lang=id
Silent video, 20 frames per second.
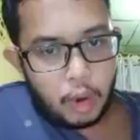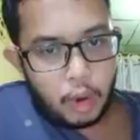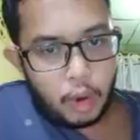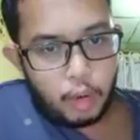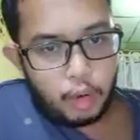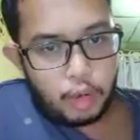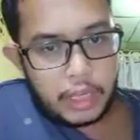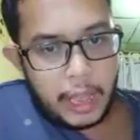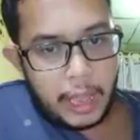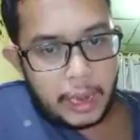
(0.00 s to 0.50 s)

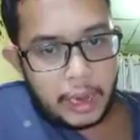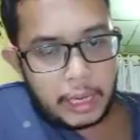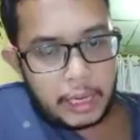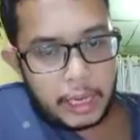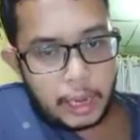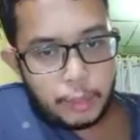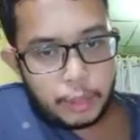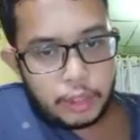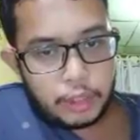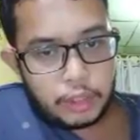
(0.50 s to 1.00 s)
udara
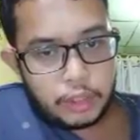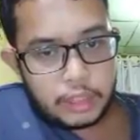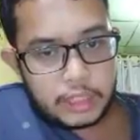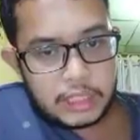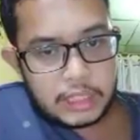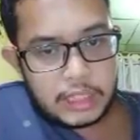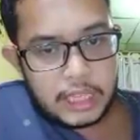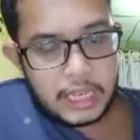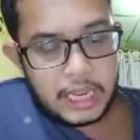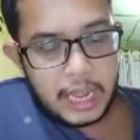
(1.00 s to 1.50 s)
karbon
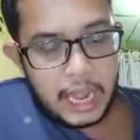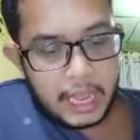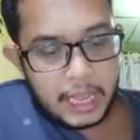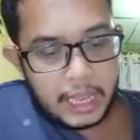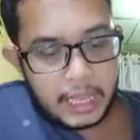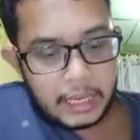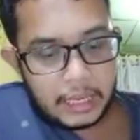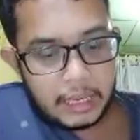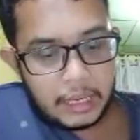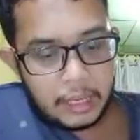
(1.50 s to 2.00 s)
dioksida dan
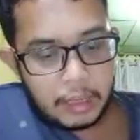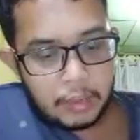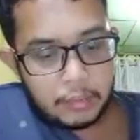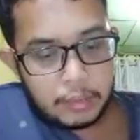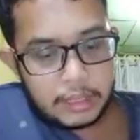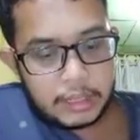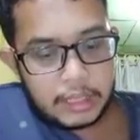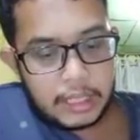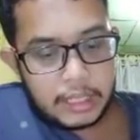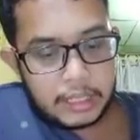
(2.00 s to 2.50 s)
air
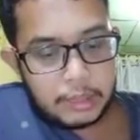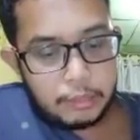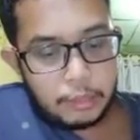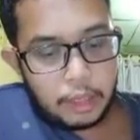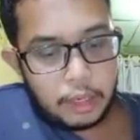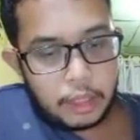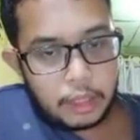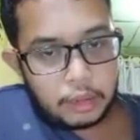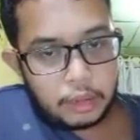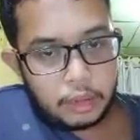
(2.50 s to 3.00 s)
menjadi
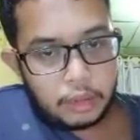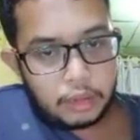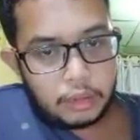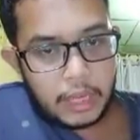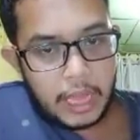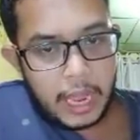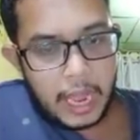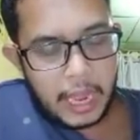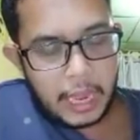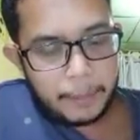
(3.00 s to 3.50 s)
molekul
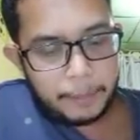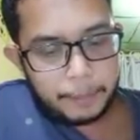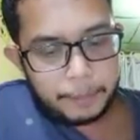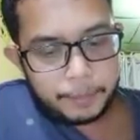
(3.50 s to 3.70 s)
gula.